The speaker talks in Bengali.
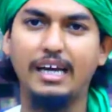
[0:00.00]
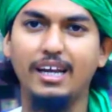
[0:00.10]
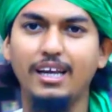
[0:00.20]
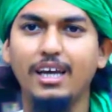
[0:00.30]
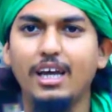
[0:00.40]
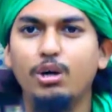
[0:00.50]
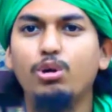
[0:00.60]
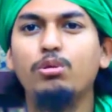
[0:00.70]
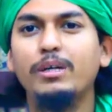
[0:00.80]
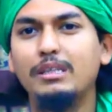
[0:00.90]
গেলে
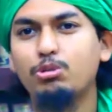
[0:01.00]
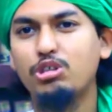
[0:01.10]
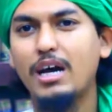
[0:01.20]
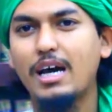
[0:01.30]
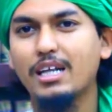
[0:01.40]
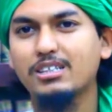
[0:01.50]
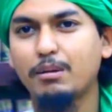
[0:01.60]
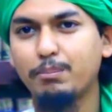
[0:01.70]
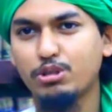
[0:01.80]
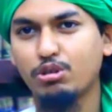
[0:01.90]
হুরমাতে মোশাহারাত
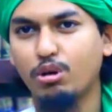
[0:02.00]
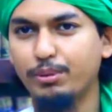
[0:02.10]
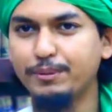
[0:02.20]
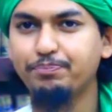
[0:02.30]
সাব্যস্ত হবে